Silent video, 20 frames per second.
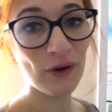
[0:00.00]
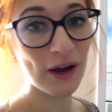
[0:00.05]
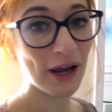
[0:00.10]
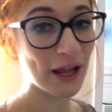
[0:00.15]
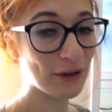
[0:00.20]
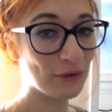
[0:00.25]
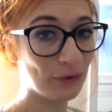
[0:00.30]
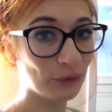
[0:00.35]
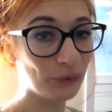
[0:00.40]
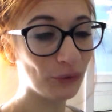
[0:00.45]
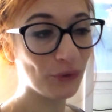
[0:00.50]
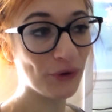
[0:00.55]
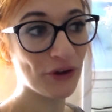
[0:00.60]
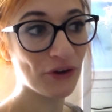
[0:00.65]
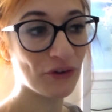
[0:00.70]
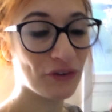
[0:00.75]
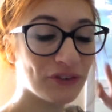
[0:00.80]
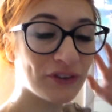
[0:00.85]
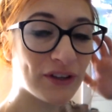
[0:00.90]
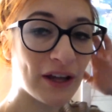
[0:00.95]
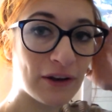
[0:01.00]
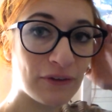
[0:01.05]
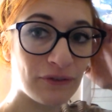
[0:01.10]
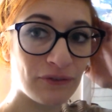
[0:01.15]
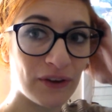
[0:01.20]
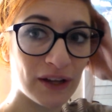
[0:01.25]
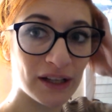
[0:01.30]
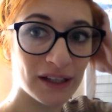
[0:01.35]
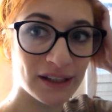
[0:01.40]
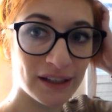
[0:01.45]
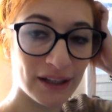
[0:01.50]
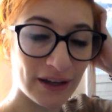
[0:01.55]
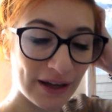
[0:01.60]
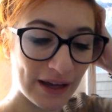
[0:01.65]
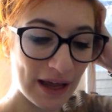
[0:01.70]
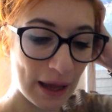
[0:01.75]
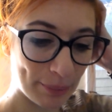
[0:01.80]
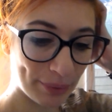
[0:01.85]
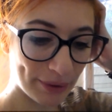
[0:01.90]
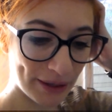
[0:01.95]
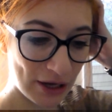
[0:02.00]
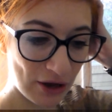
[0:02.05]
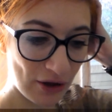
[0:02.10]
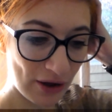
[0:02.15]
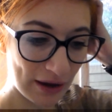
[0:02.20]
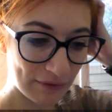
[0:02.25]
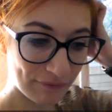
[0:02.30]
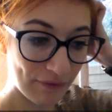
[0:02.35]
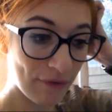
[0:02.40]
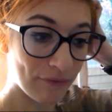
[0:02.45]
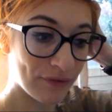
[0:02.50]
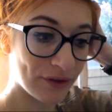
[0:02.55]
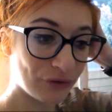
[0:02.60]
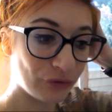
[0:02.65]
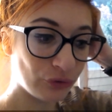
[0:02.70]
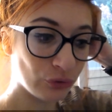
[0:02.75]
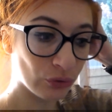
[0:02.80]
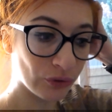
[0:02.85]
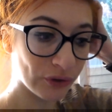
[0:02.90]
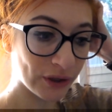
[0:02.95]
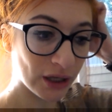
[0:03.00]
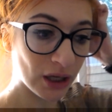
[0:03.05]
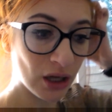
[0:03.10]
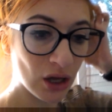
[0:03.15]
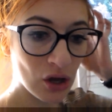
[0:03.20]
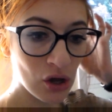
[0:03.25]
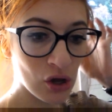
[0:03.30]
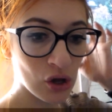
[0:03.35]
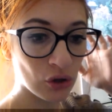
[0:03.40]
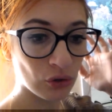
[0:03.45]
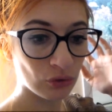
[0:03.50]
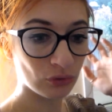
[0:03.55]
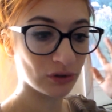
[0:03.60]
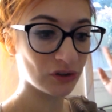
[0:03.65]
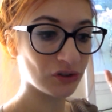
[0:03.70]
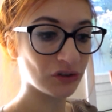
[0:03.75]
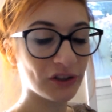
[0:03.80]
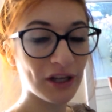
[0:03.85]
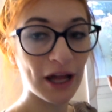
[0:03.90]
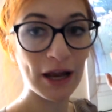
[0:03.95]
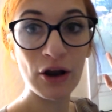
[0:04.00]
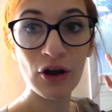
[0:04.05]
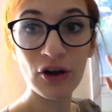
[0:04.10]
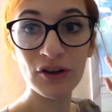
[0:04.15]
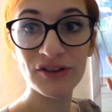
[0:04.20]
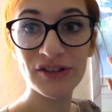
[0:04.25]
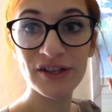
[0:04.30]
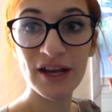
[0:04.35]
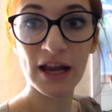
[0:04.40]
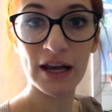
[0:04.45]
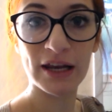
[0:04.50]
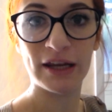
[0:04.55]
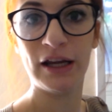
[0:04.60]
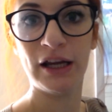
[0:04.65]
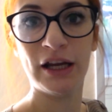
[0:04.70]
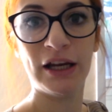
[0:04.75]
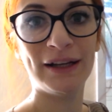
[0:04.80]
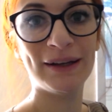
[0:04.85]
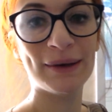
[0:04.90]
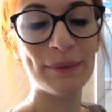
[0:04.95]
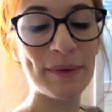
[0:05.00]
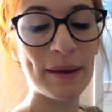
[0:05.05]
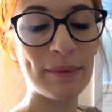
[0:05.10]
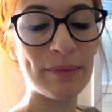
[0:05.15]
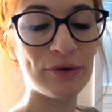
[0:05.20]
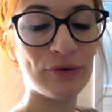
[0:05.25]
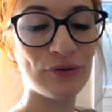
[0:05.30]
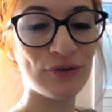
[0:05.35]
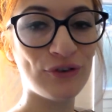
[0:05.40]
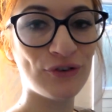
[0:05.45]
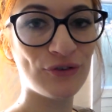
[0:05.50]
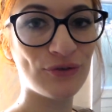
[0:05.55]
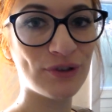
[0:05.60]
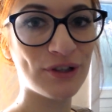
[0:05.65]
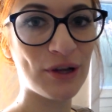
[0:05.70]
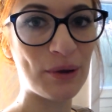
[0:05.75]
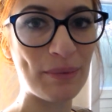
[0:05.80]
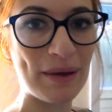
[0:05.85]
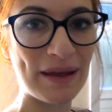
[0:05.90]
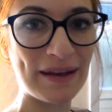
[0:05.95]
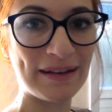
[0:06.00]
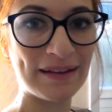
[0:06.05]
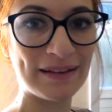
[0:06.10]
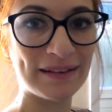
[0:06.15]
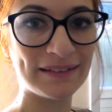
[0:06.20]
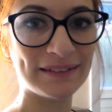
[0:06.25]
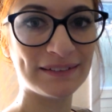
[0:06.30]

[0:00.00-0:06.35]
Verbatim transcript: voilà, donc on est en train de faire ça. Et après l'heure, elle va vite tourner. Donc ce sera l'heure d'y aller. Et comme d'habitude, je vous emmène.